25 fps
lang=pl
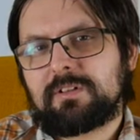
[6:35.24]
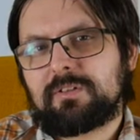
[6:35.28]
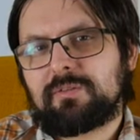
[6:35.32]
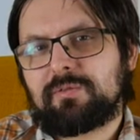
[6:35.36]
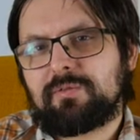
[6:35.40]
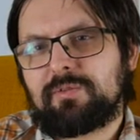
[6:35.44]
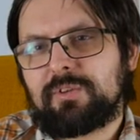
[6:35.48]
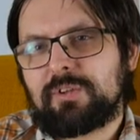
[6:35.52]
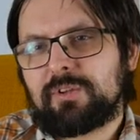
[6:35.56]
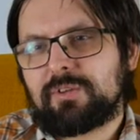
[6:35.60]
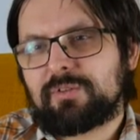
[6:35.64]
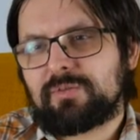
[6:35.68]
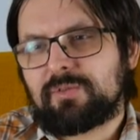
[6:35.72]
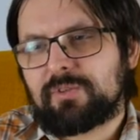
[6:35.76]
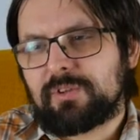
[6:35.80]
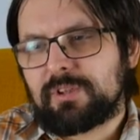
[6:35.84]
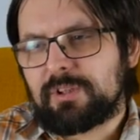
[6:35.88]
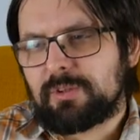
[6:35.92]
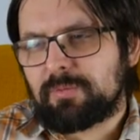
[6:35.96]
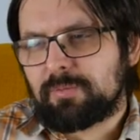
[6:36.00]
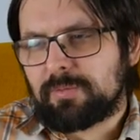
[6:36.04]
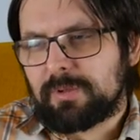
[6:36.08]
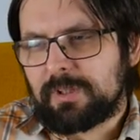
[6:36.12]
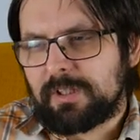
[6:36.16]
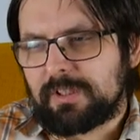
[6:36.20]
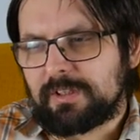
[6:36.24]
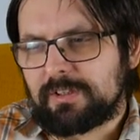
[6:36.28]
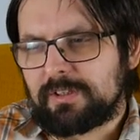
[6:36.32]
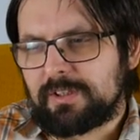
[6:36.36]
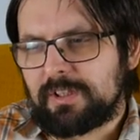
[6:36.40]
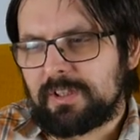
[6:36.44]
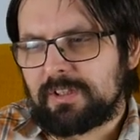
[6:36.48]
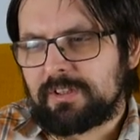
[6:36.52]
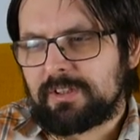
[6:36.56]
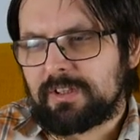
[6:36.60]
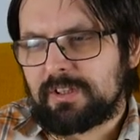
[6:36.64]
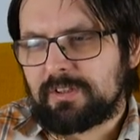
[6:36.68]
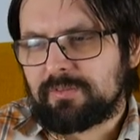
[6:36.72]
Wie o Twoich
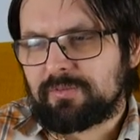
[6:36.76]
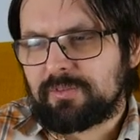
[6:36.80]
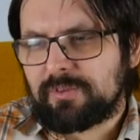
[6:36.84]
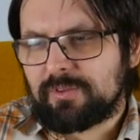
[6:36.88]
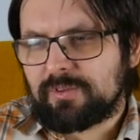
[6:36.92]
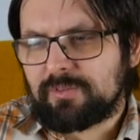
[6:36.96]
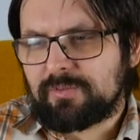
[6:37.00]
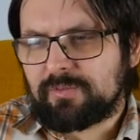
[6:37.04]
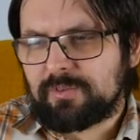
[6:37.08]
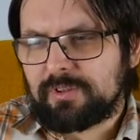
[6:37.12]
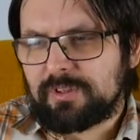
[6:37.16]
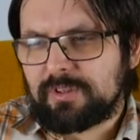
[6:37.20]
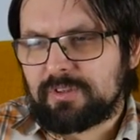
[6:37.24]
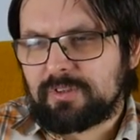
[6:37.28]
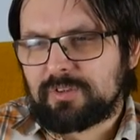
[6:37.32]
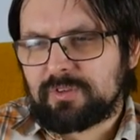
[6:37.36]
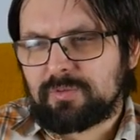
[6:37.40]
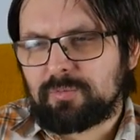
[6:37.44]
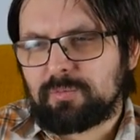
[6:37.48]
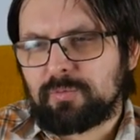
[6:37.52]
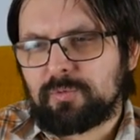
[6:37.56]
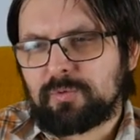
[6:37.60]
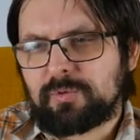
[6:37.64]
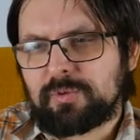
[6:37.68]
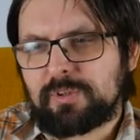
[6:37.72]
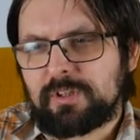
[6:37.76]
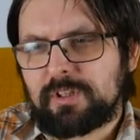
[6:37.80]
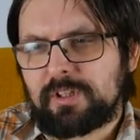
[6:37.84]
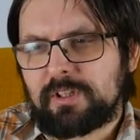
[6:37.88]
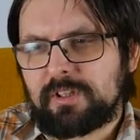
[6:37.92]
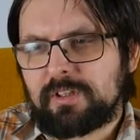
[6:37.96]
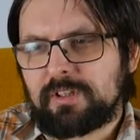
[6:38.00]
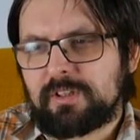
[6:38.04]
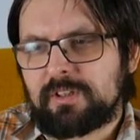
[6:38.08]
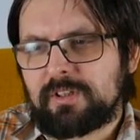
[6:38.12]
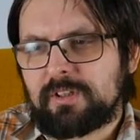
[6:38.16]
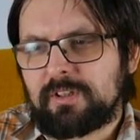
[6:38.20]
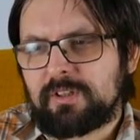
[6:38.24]
pragnieniach, wie o Twoich
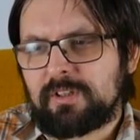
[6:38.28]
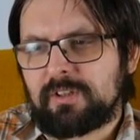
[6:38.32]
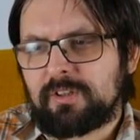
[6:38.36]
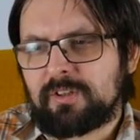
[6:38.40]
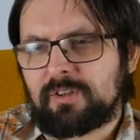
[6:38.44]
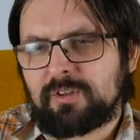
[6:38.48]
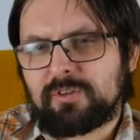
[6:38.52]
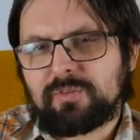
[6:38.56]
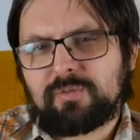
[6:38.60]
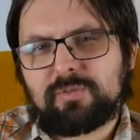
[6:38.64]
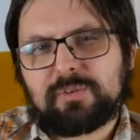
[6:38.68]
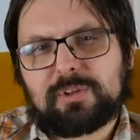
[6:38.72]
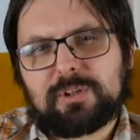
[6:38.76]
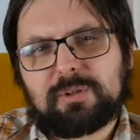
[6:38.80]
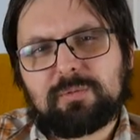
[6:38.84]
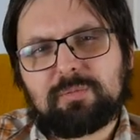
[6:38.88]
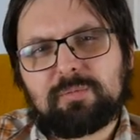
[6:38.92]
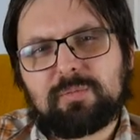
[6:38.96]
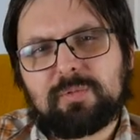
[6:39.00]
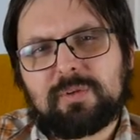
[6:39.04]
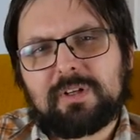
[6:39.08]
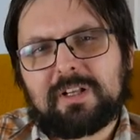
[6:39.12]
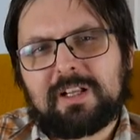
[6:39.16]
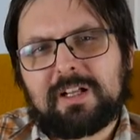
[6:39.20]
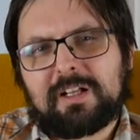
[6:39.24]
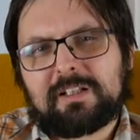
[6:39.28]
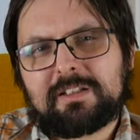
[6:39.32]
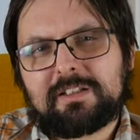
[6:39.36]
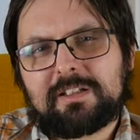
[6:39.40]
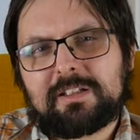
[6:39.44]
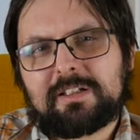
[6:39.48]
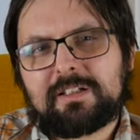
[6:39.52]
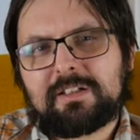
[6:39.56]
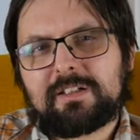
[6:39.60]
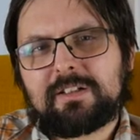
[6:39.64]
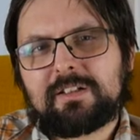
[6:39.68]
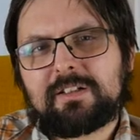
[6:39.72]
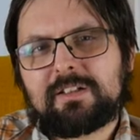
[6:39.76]
smutkach, o Twoich
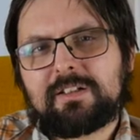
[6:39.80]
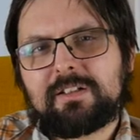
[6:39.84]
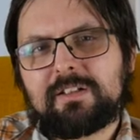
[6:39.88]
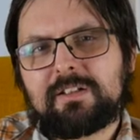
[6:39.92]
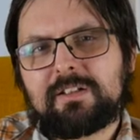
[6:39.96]
planach,